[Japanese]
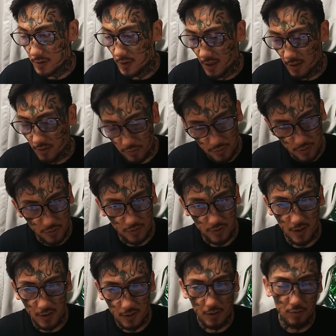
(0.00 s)
いや、
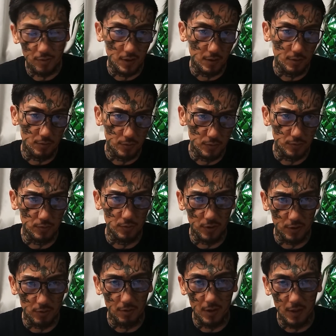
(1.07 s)
43なのに、この動
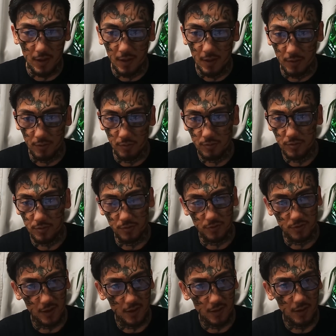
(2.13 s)
きとかね、
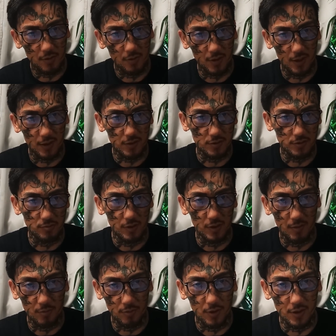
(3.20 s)
43なのに20歳の
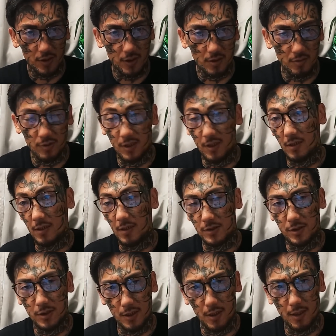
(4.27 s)
若者相手にみたいな
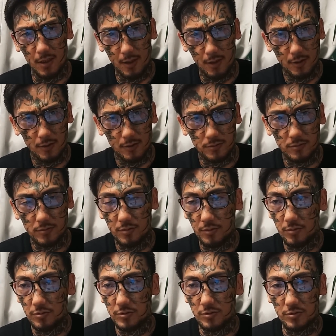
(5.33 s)
感じで、ずっ
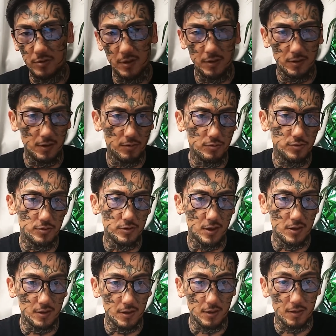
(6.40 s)
と43歳、
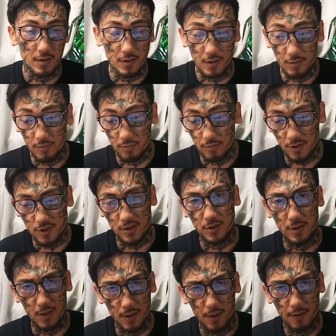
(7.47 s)
43歳って結構言われ
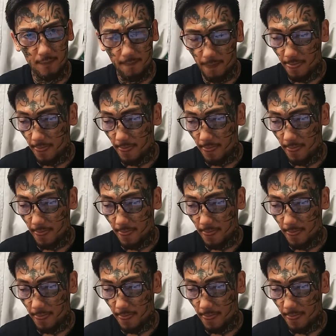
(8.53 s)
ちゃって、